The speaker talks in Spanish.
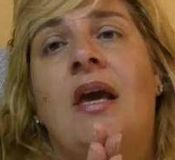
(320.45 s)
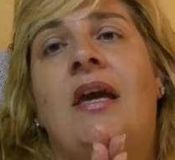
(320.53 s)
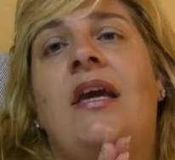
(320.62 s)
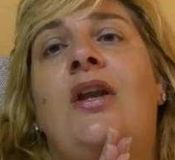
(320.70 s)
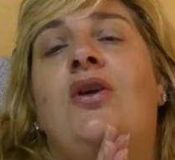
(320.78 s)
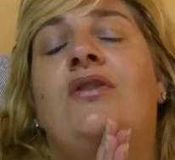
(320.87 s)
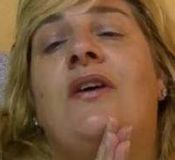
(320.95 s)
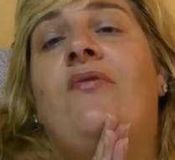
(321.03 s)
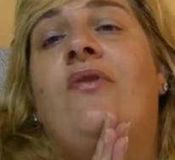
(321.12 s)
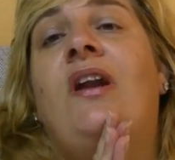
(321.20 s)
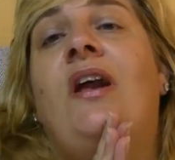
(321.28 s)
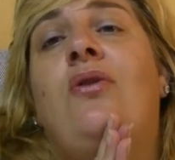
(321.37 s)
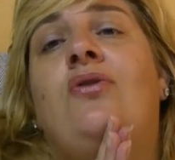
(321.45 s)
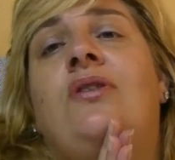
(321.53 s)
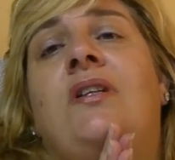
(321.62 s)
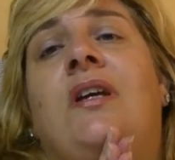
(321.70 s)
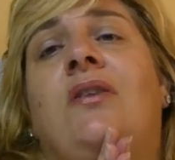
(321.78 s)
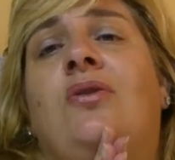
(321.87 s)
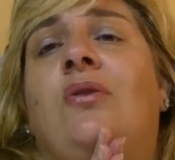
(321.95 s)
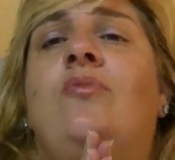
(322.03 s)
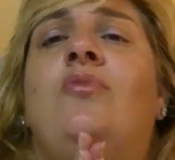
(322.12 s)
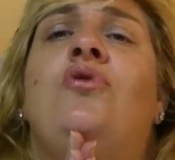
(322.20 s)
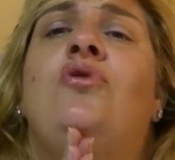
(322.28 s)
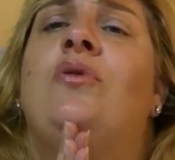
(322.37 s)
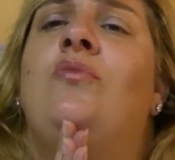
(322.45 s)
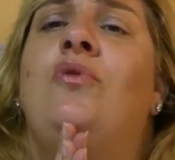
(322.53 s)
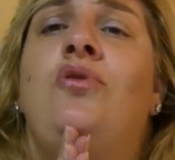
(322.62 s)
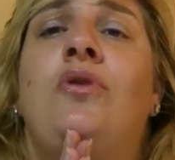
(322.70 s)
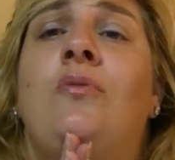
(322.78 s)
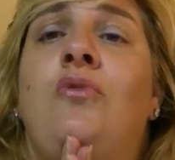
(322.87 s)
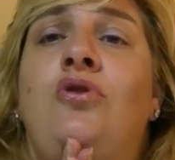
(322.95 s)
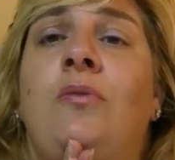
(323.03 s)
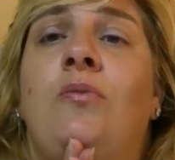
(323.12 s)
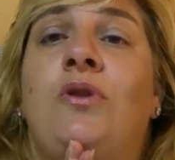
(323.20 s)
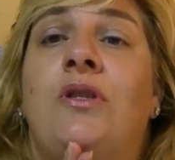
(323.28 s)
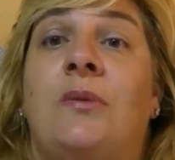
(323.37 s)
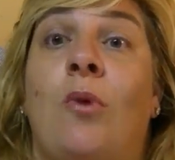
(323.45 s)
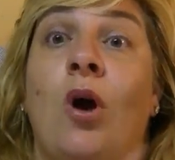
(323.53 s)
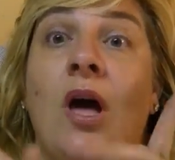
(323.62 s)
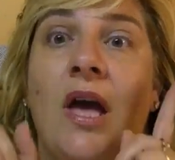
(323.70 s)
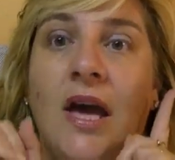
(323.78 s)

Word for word: Y los de fuera lo siento mucho, mucho, mucho, muchísimo.